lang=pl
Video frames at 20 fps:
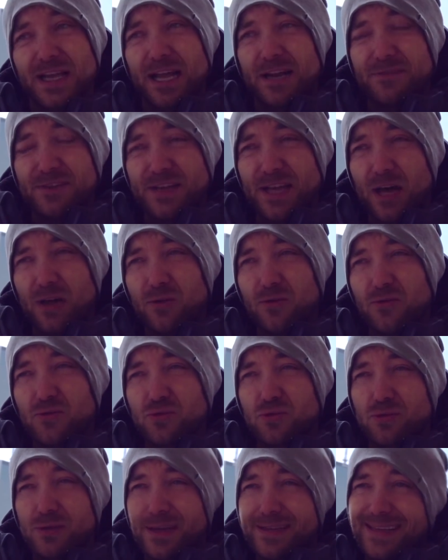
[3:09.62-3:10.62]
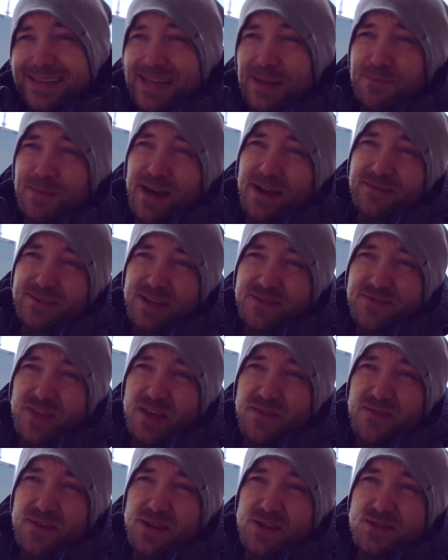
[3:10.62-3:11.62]
larwitarów, które tak naprawdę w
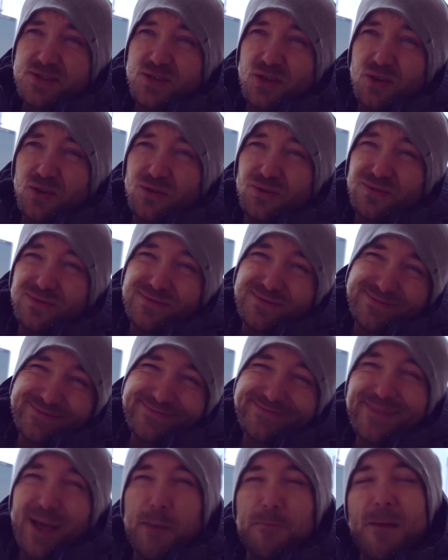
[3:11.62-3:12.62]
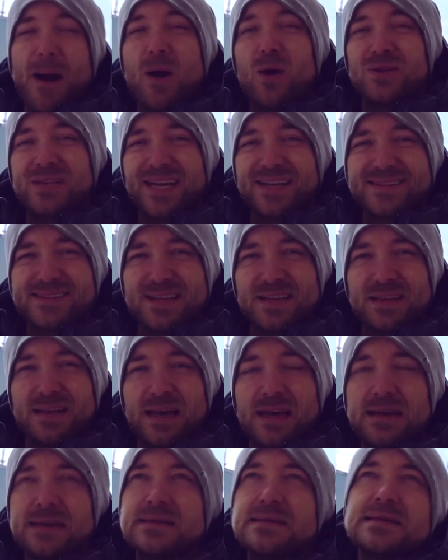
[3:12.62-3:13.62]
tej chwili są mało
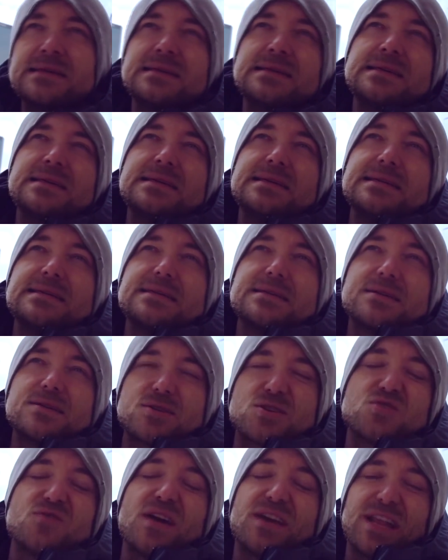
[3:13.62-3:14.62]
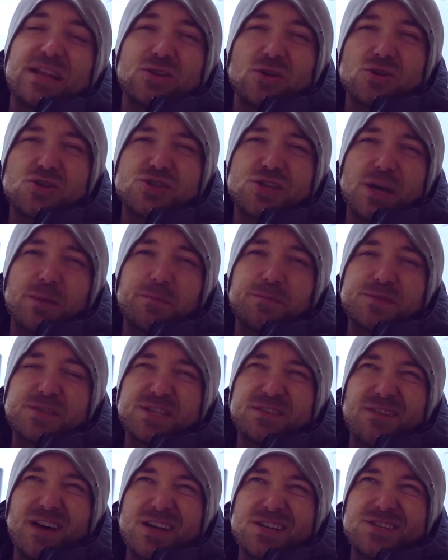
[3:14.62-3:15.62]
atrakcyjne, z uwagi na to, że
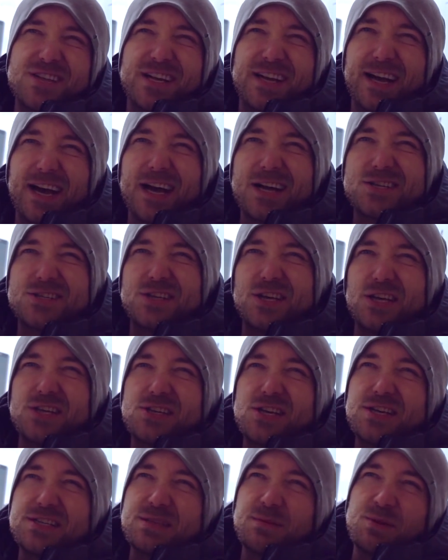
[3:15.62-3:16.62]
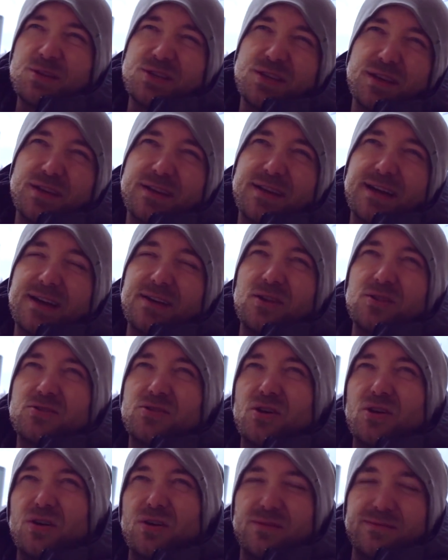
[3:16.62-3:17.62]
przeważnie każdy, jeżeli chce mieć tyrka, no
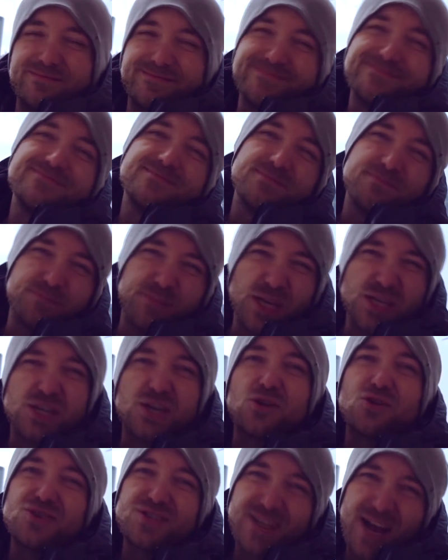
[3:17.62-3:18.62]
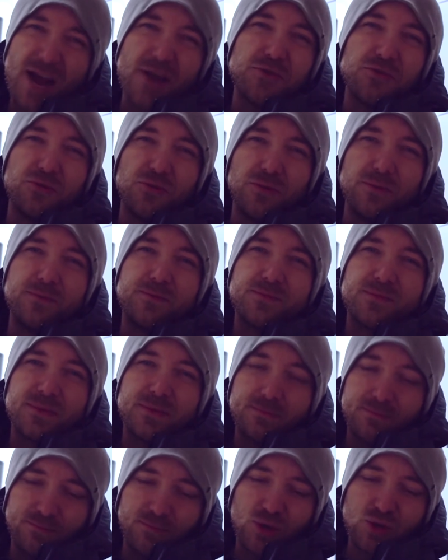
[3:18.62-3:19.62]
to bierze go z rajdu.
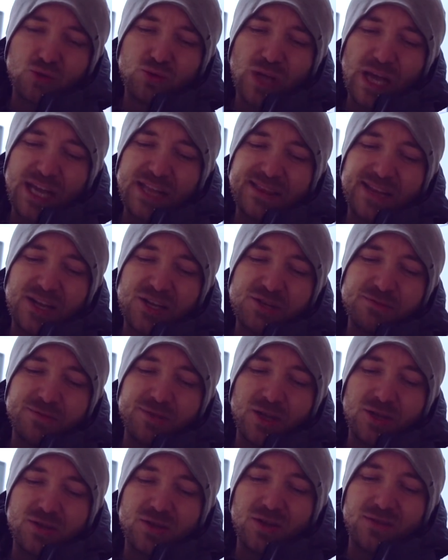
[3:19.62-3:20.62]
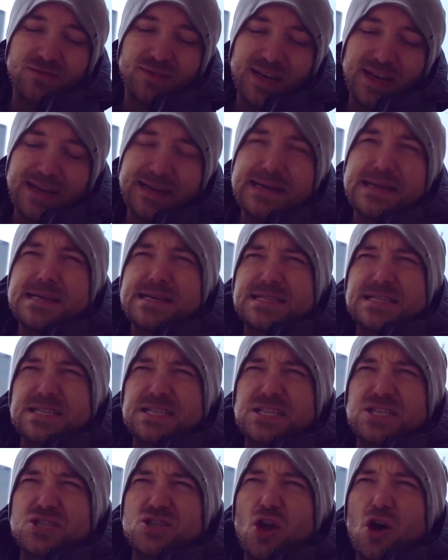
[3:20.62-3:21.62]
Bo tutaj tracimy dodatkowe
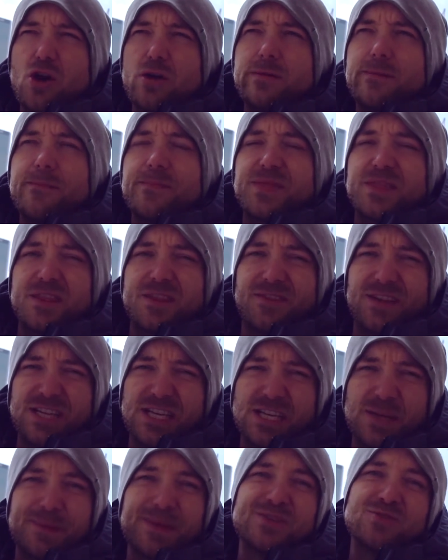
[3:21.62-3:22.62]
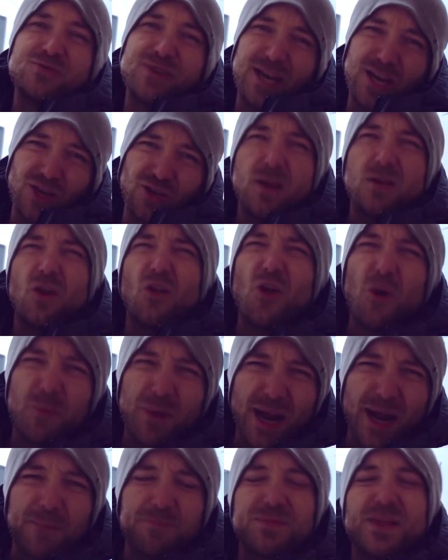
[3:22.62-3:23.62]
125 cukierków. No
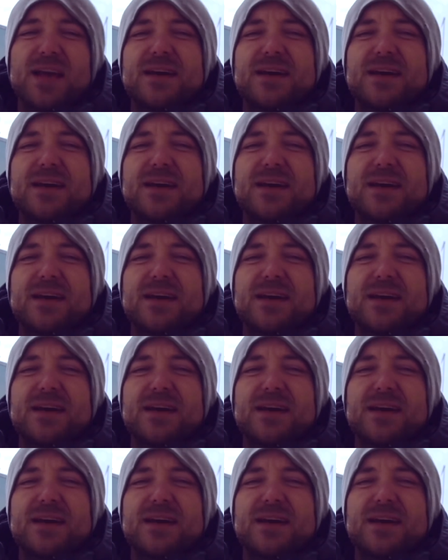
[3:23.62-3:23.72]
dobra,